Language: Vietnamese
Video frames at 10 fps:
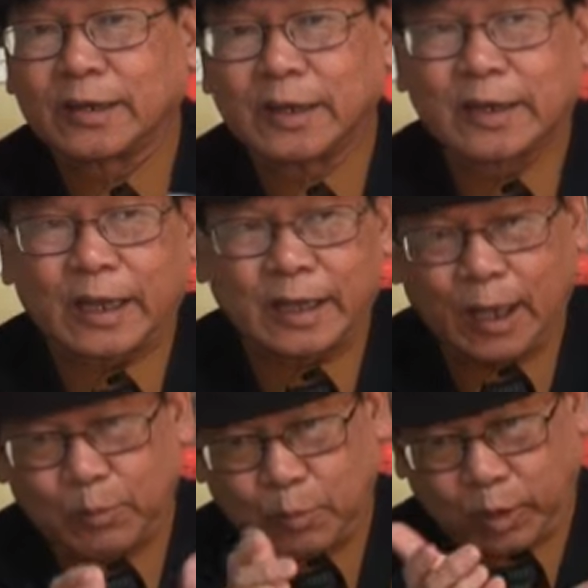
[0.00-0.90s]
nó sẽ thành
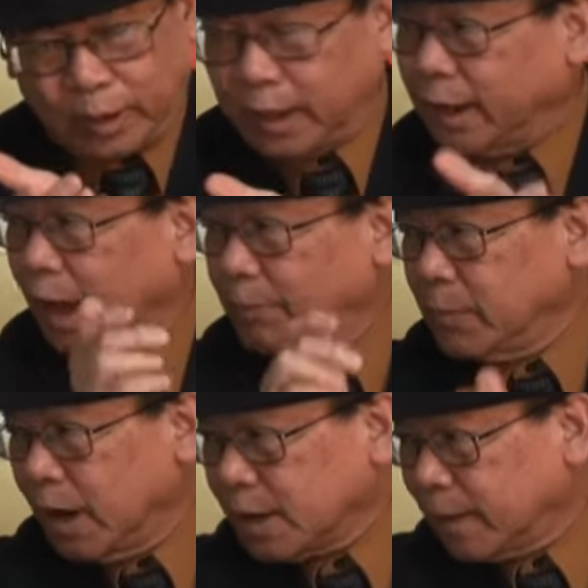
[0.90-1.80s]
ra một cái hình
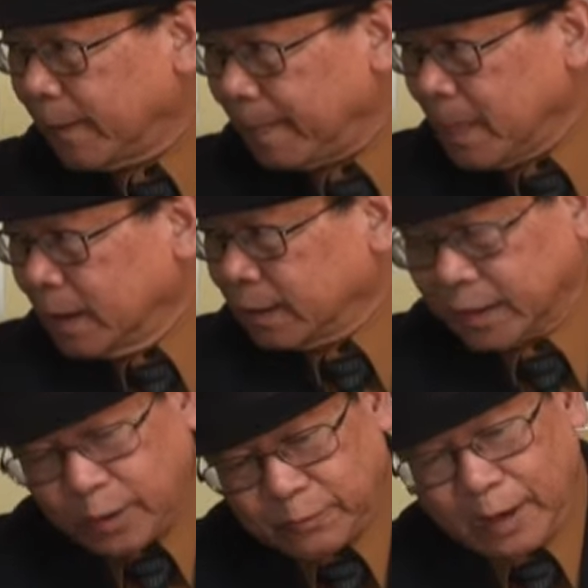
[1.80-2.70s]
ấm nước,
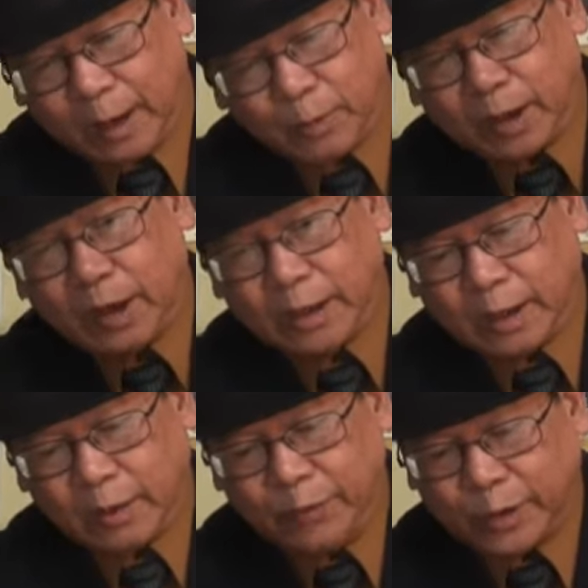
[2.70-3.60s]
chứ ừ. không phải là một cái
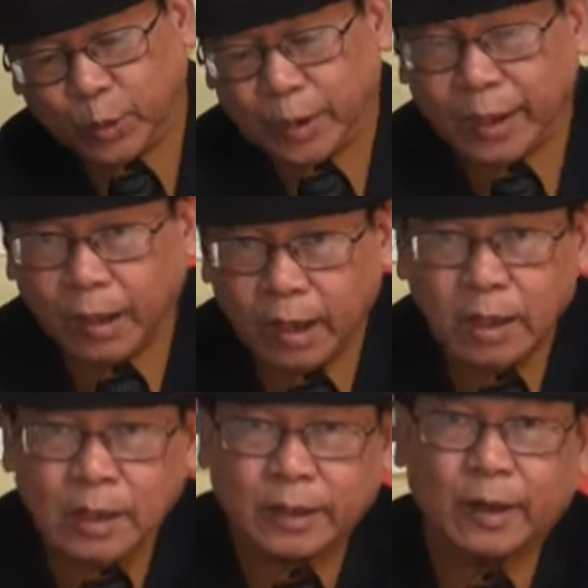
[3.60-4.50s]
hình viên trụ này nữa.
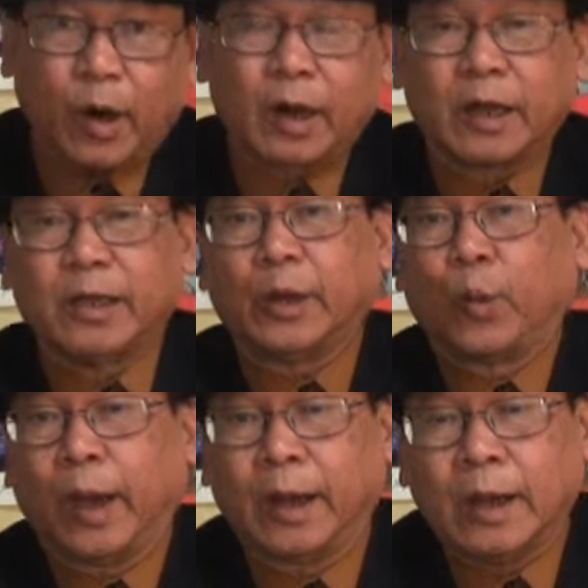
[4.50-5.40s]
Thì đó là cái nhân
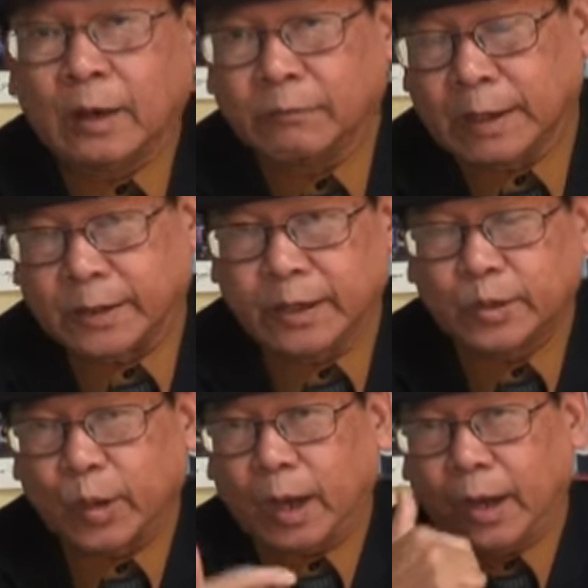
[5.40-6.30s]
quyền. Và
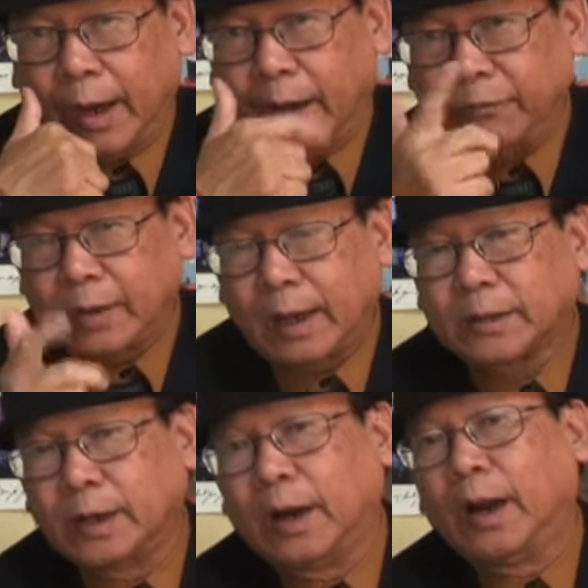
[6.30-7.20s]
chính tôi là người đã viết lá
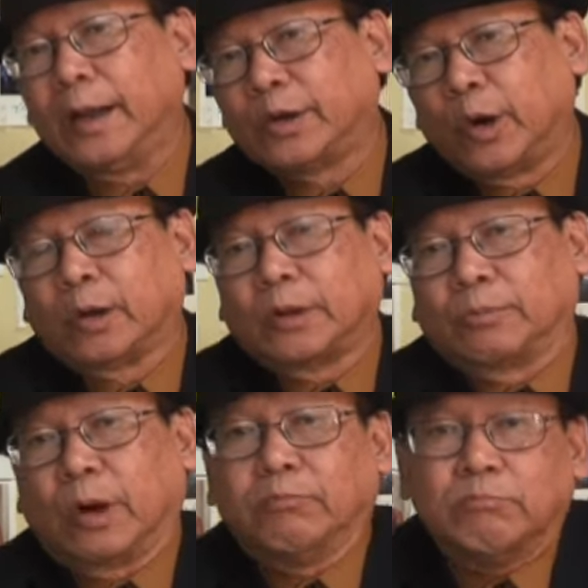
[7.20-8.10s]
thư lên cho
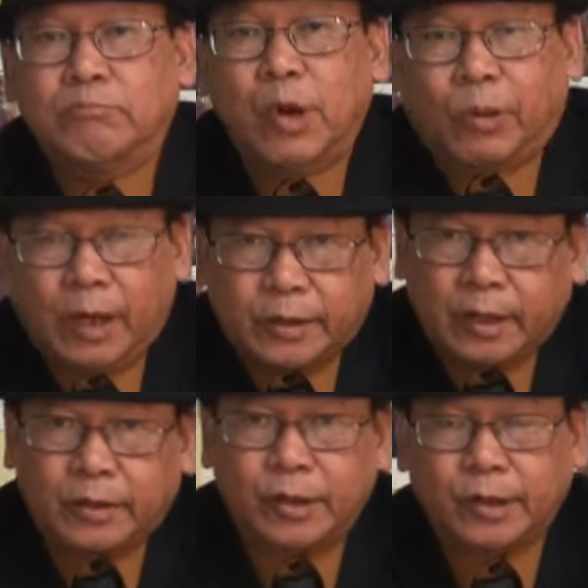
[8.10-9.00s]
Tổng thống Bill
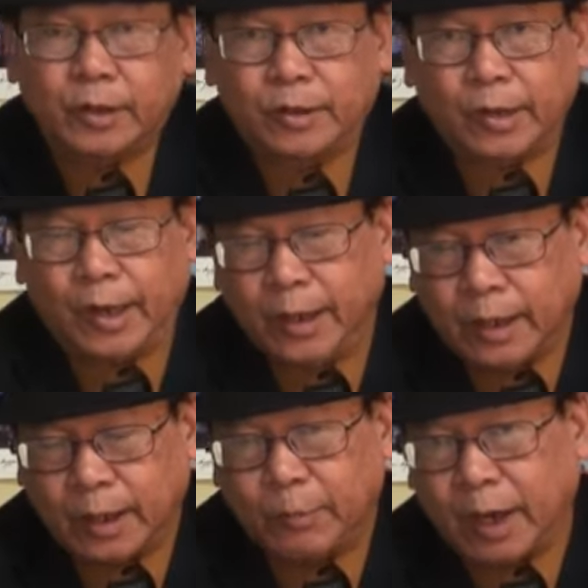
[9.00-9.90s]
Clinton trước trước đây
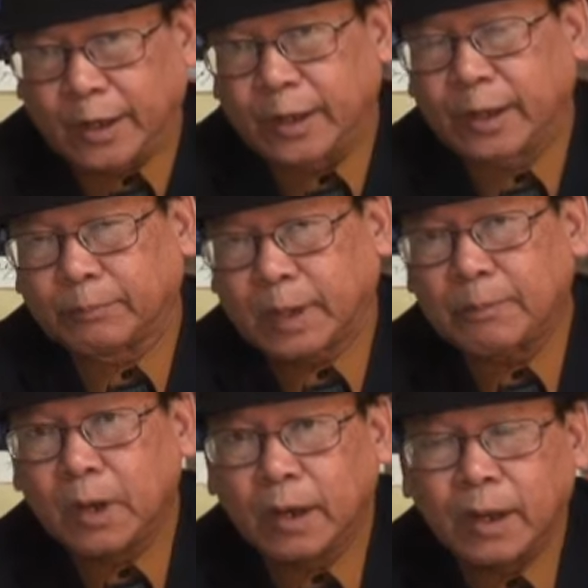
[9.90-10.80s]
năm một nghìn chín trăm
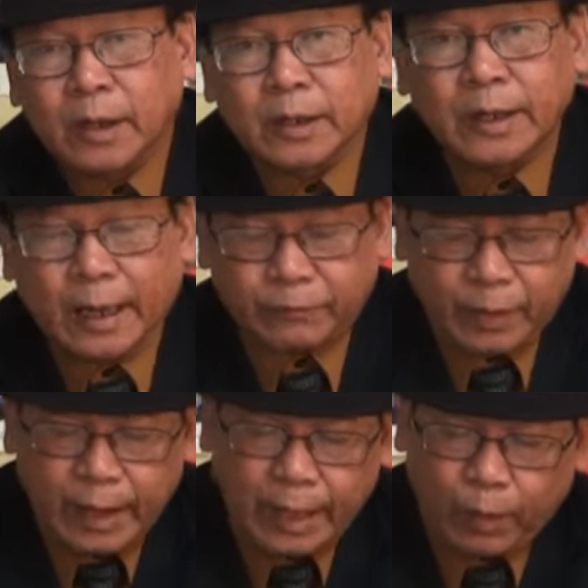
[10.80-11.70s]
tám mươi, khi đặt
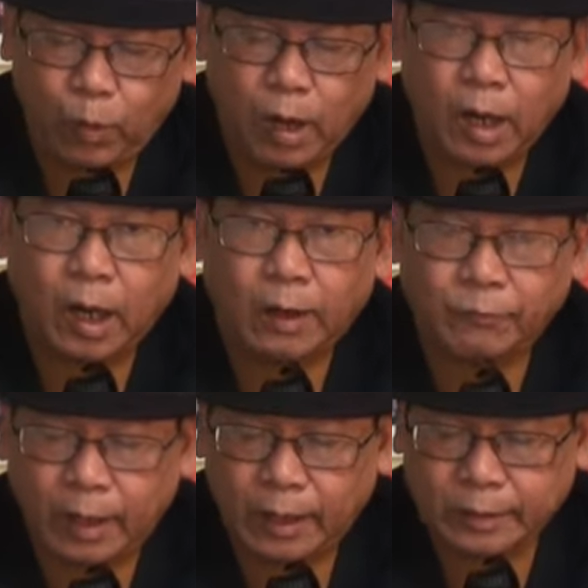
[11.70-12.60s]
vấn đề của
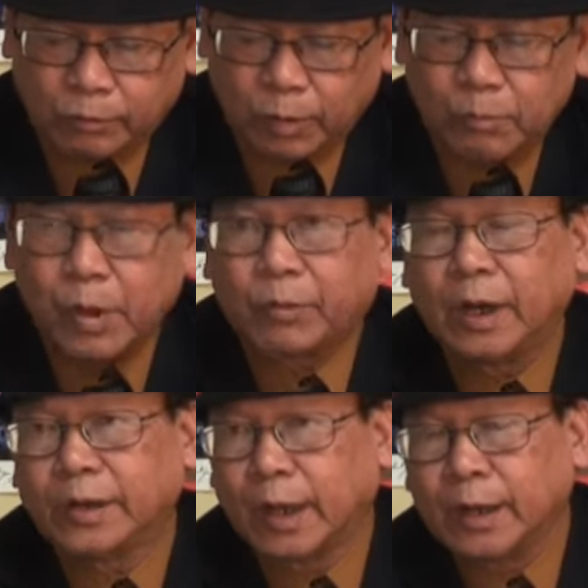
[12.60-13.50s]
với lại Tổng thống Bill
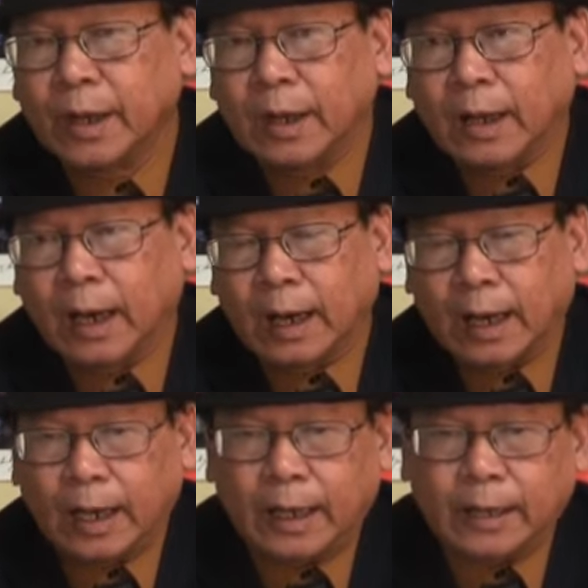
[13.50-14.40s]
Clinton
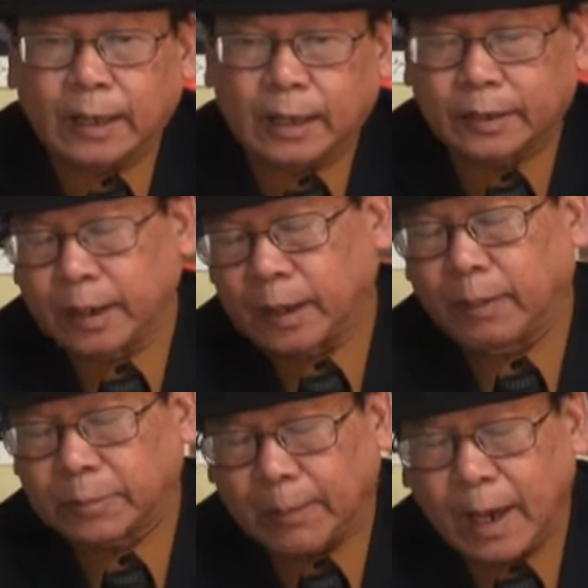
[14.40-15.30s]
à, trên
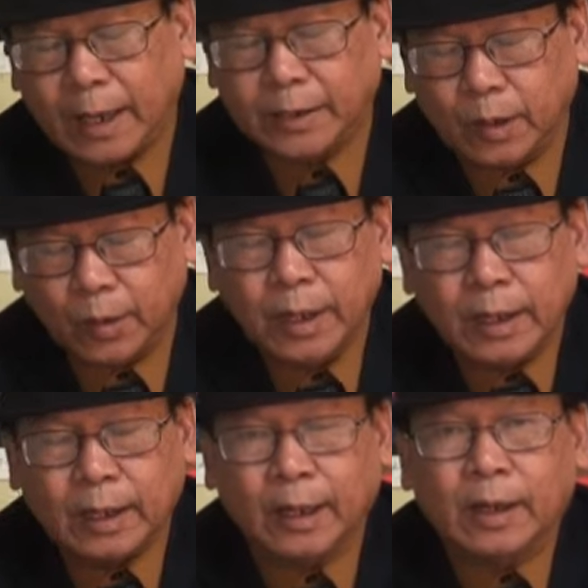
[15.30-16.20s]
năm tám hai xin lỗi,
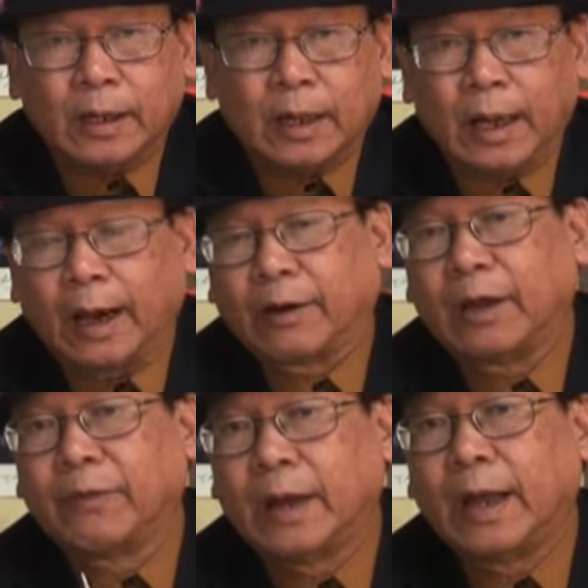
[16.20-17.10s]
đã, là
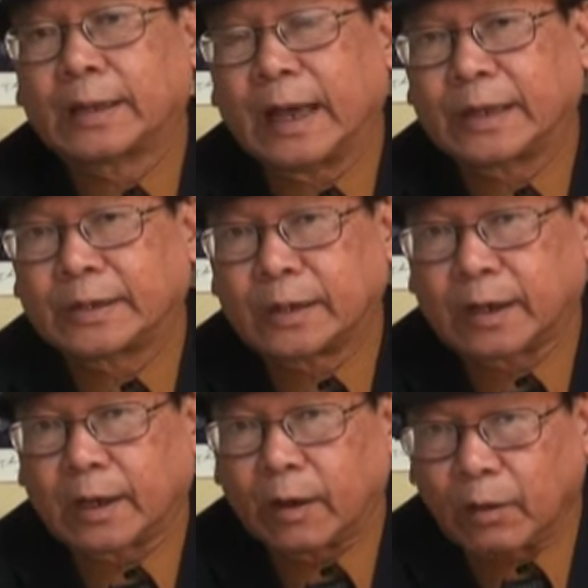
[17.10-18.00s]
cái vấn đề tại
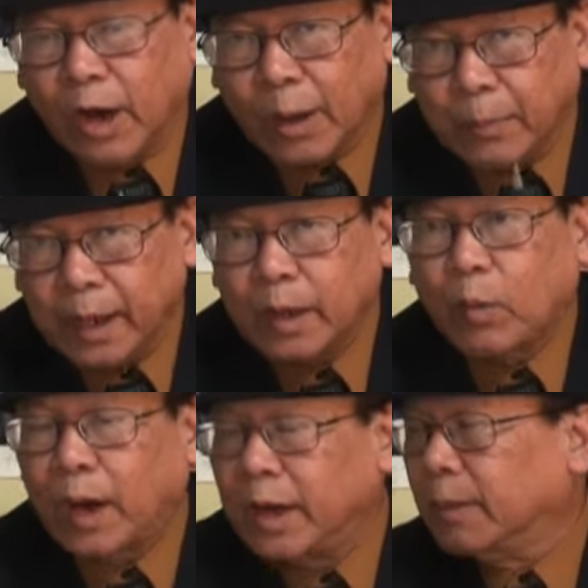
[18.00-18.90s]
người Mỹ
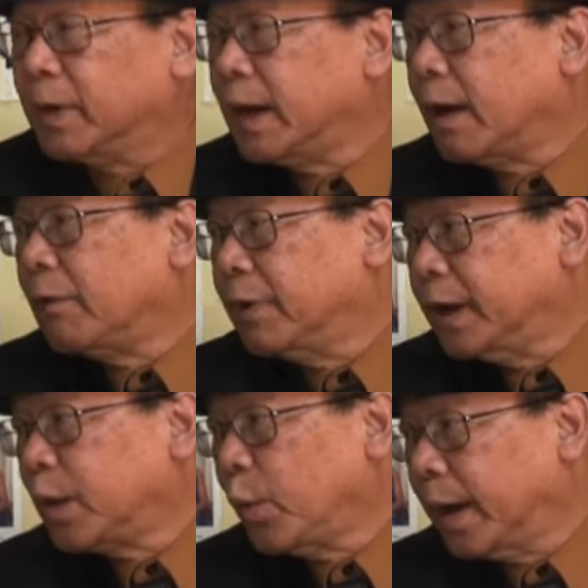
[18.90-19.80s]
quan điểm thế nào là về
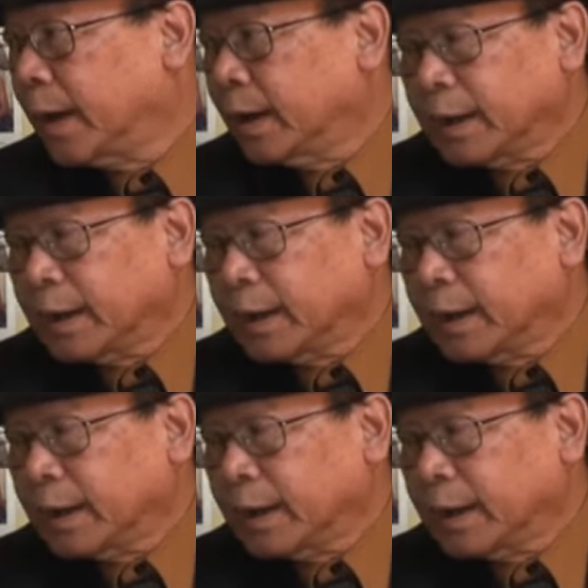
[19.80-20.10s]
nhân quyền.